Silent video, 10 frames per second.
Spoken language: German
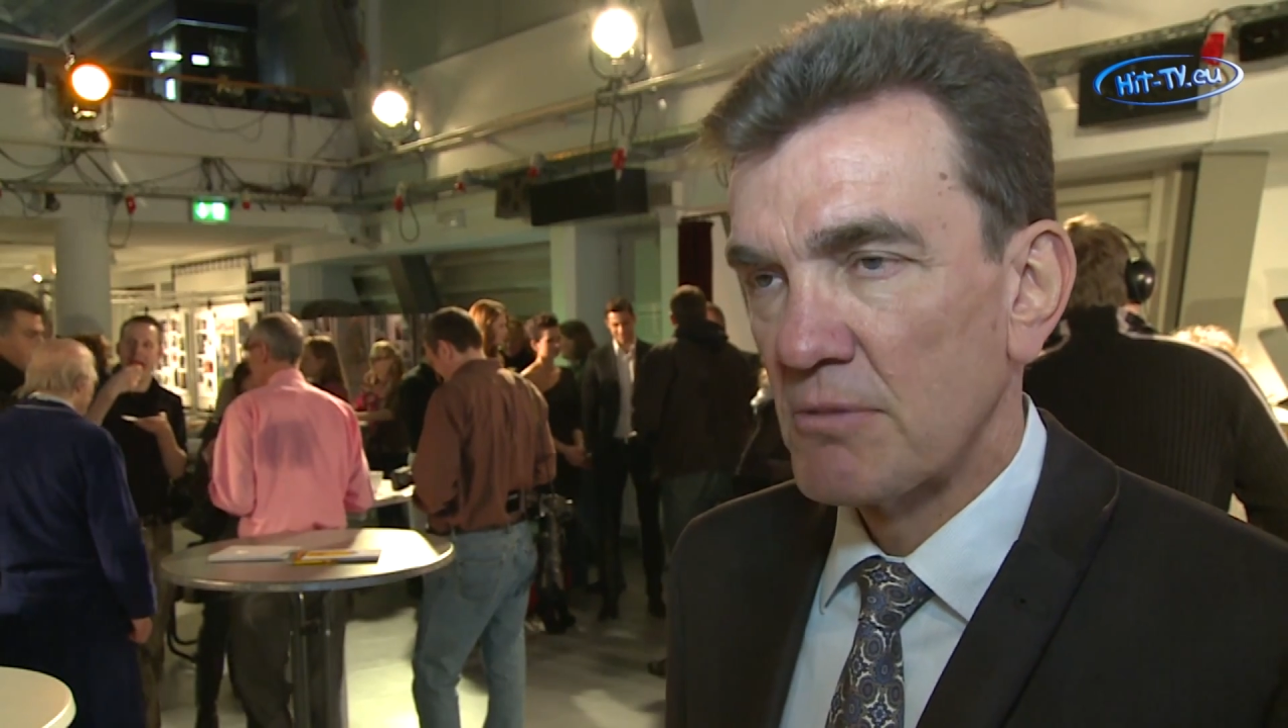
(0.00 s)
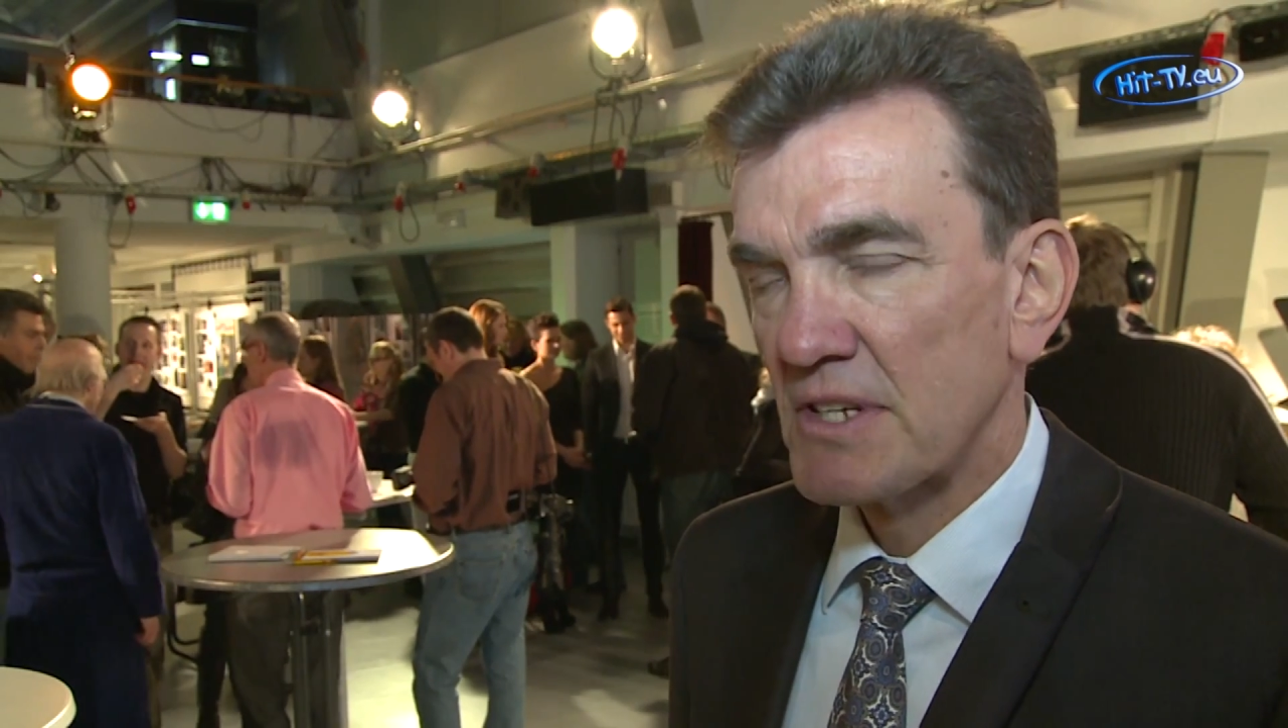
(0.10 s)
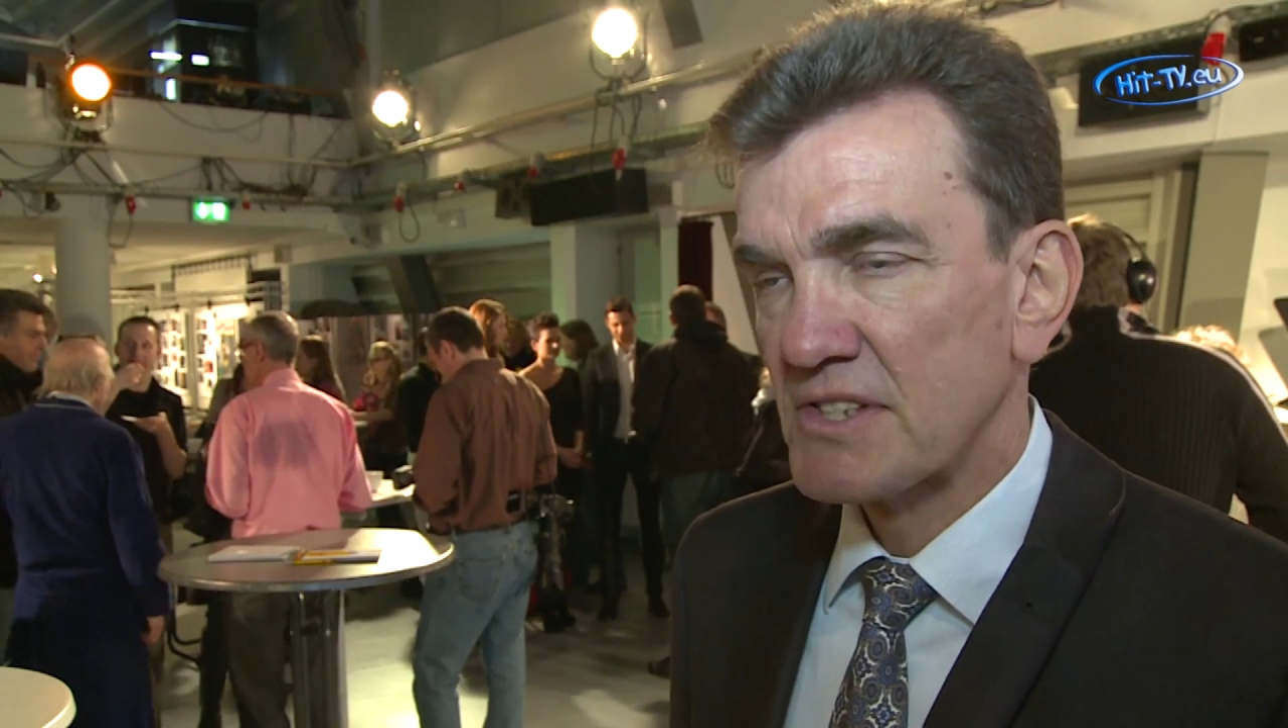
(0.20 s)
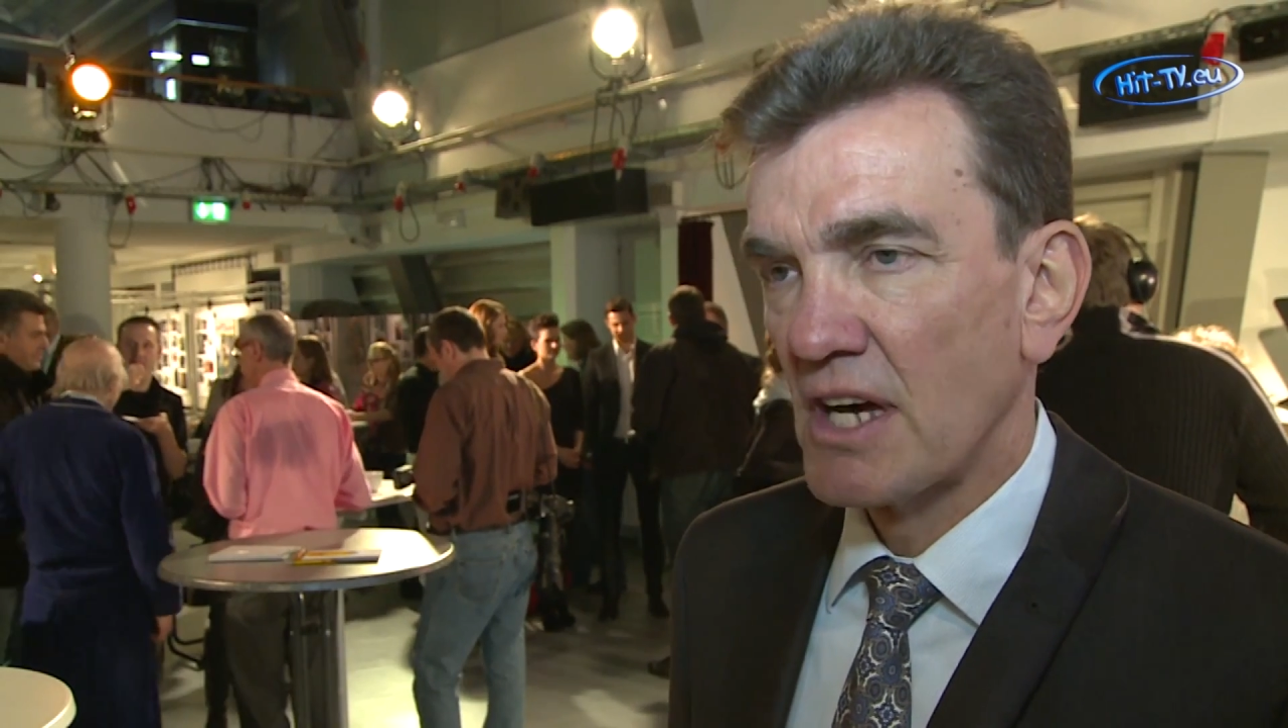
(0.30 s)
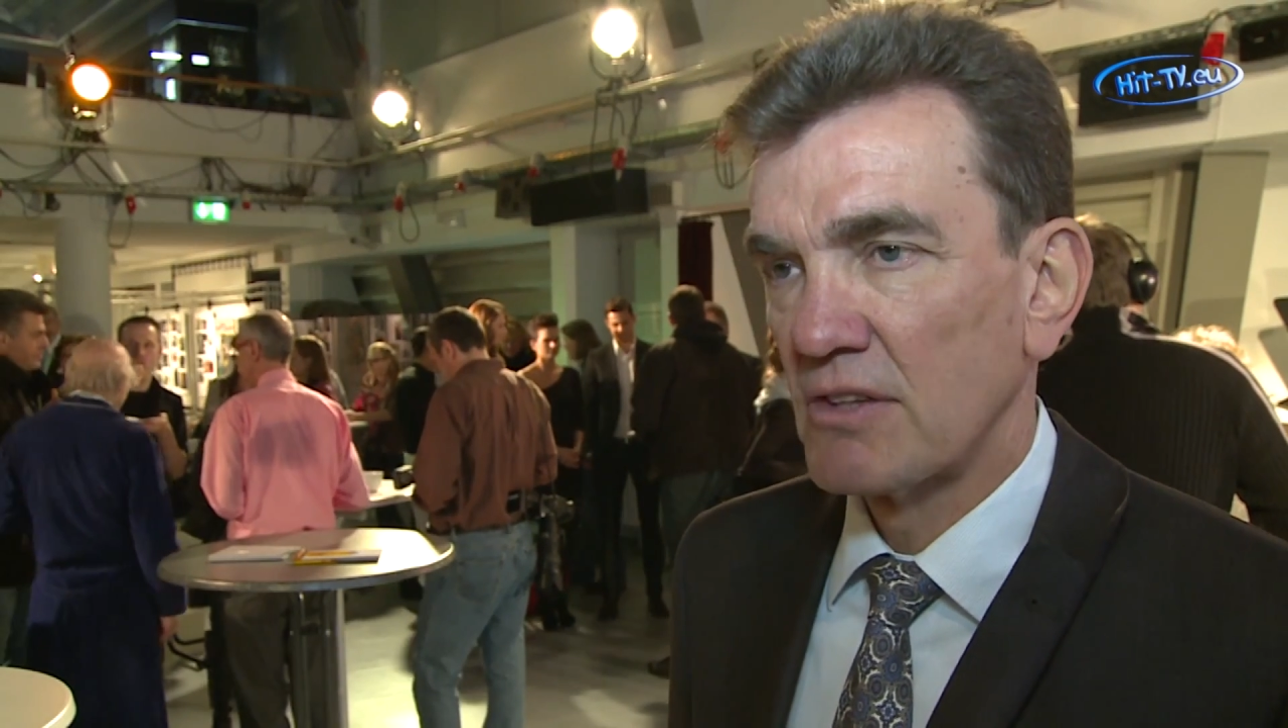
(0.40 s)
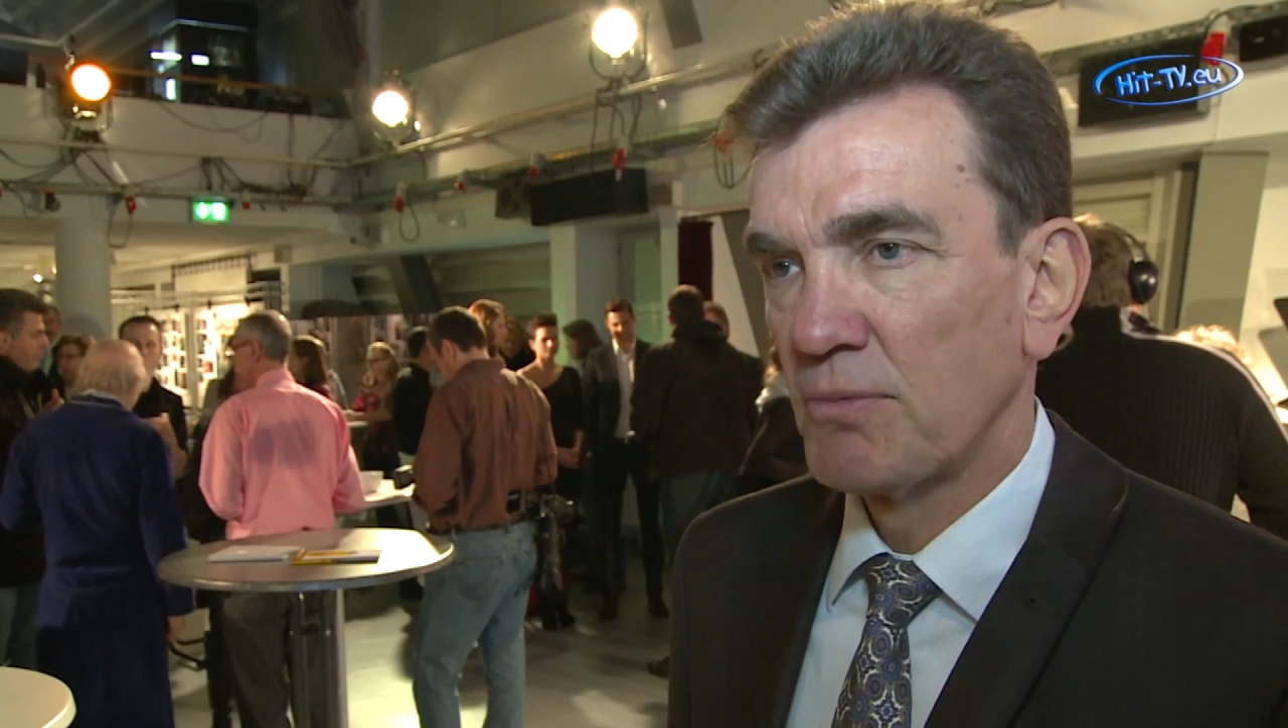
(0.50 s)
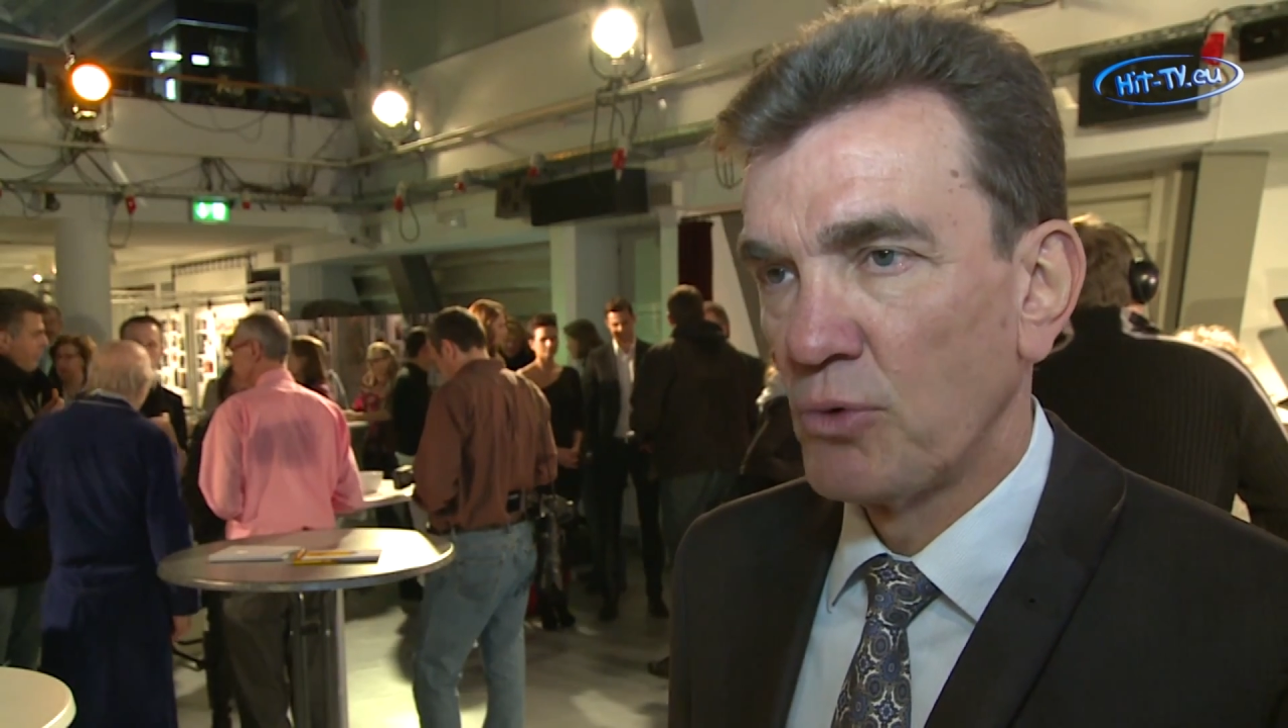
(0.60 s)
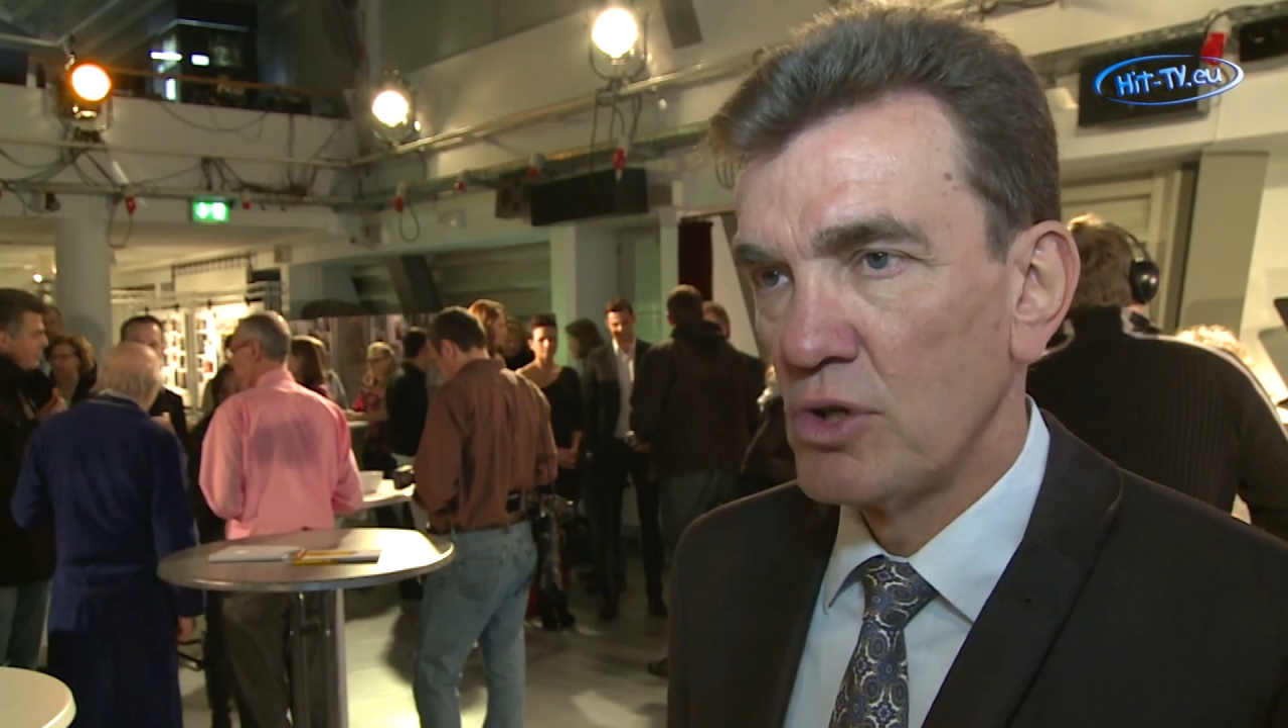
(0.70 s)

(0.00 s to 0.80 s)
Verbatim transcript: Messe hat für